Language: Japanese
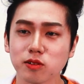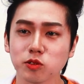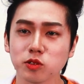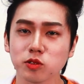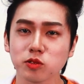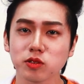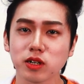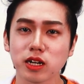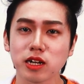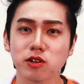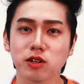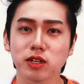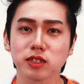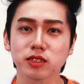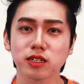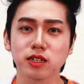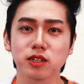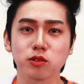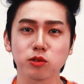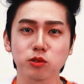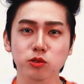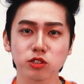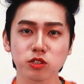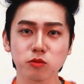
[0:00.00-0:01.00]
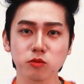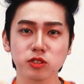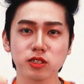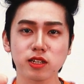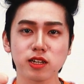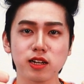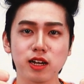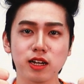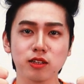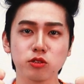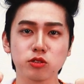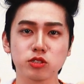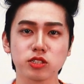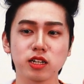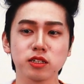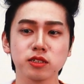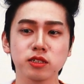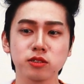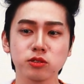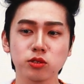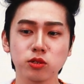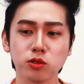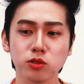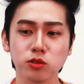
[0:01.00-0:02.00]
この動画良かったら
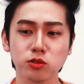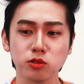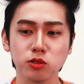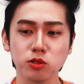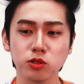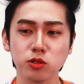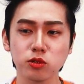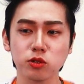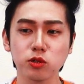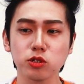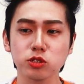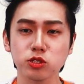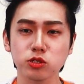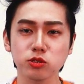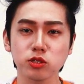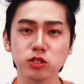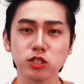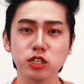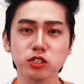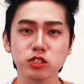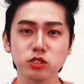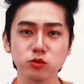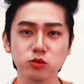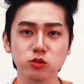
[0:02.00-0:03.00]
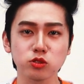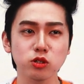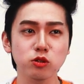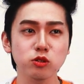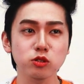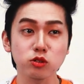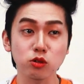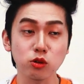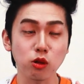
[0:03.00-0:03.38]
グッドボタンチャンネル登録の方よろしくお願いしますとい